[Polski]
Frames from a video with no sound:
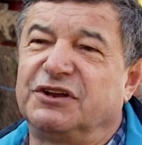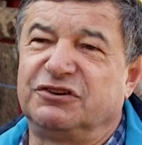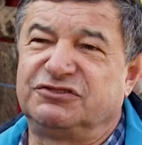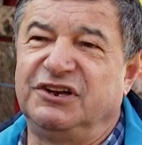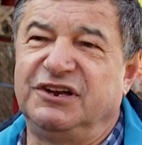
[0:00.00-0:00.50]

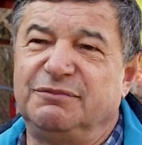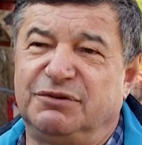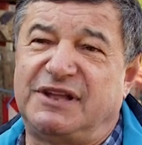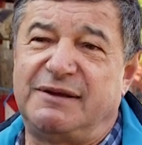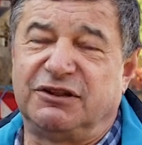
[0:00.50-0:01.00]
roślin,
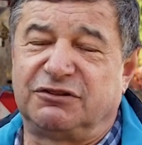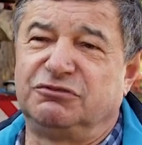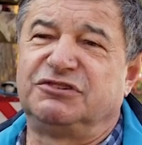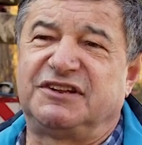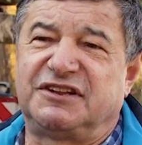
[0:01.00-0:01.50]
bo tam jest
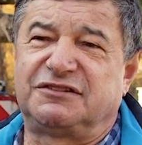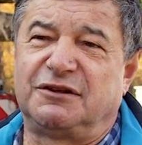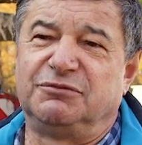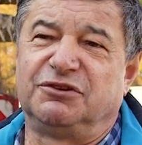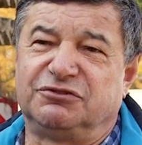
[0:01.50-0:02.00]
duża
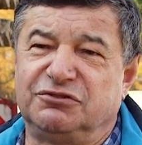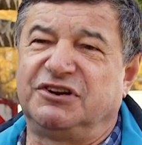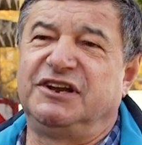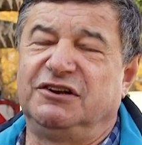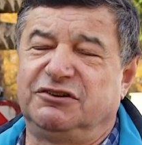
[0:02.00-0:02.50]
zasobność,
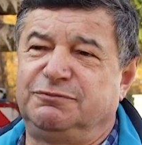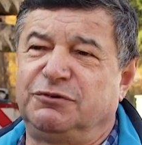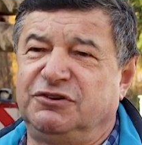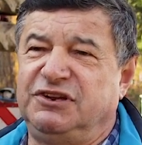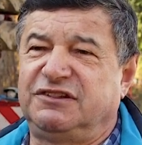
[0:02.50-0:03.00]
duża ilość
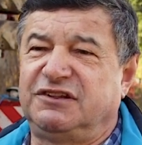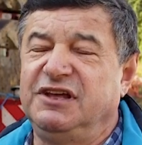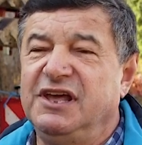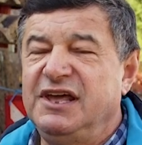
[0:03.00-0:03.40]
próchnicy.